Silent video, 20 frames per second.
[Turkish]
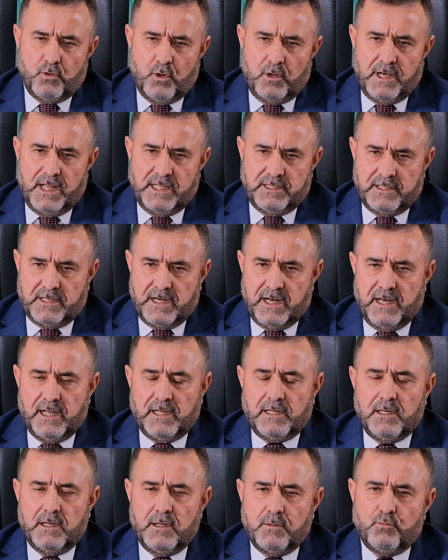
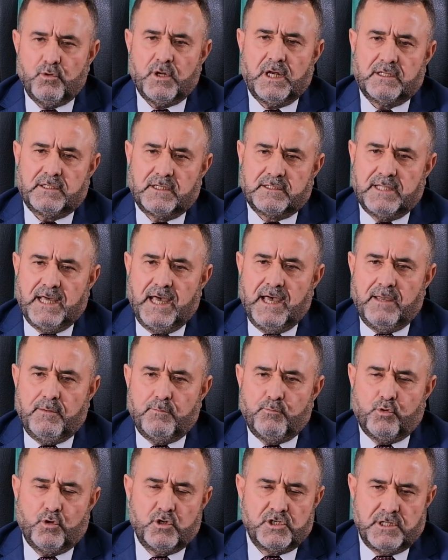yönlendirerek burada da
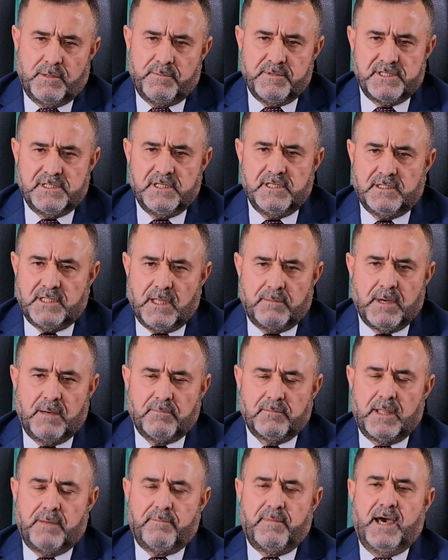projemizi
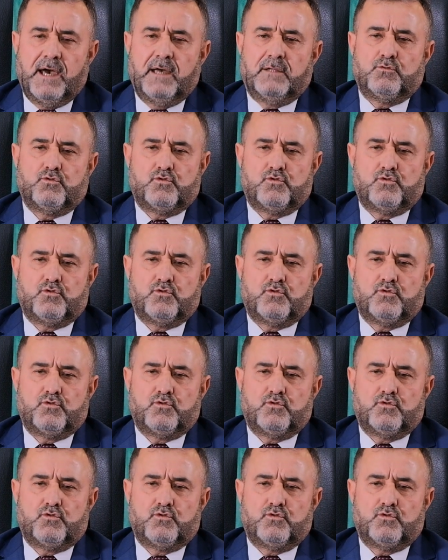tamamlama